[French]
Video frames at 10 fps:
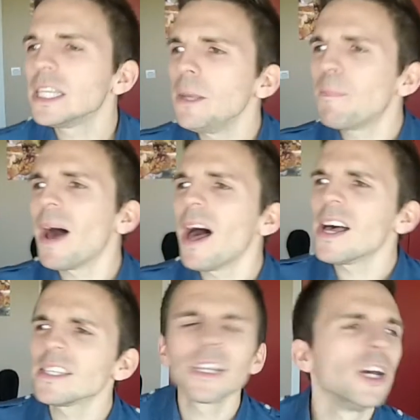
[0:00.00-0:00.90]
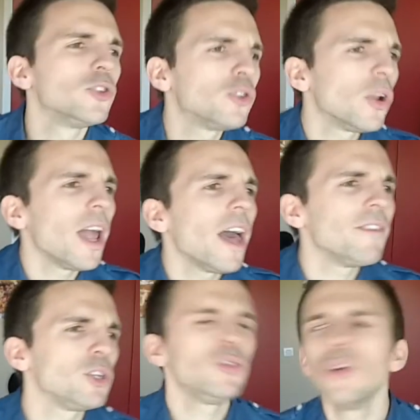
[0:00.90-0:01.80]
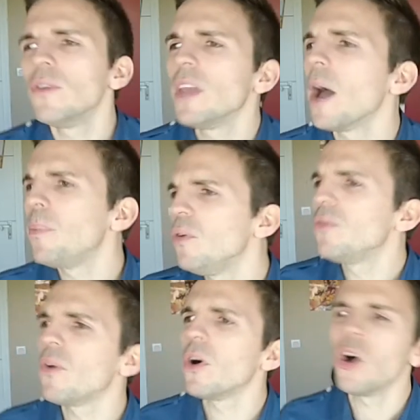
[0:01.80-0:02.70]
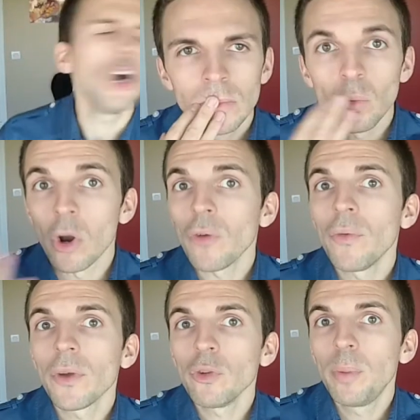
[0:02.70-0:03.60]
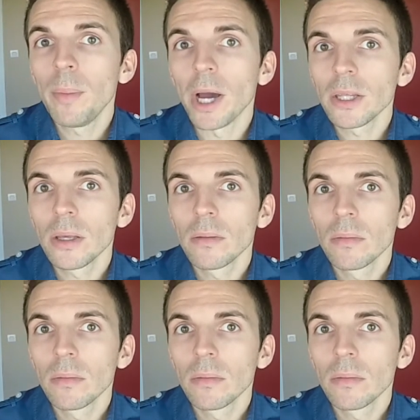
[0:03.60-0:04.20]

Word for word: qui passe, tu te lèves et tu deviens plus fort. Ou alors faut faire du playback.